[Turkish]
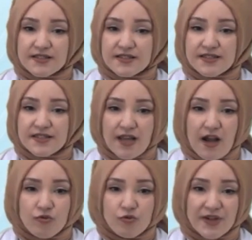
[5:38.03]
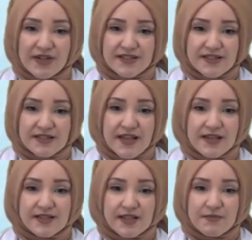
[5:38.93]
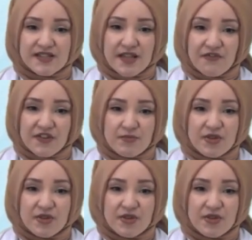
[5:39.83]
kıtası ile Avrupa kıtasını en kısa mesafede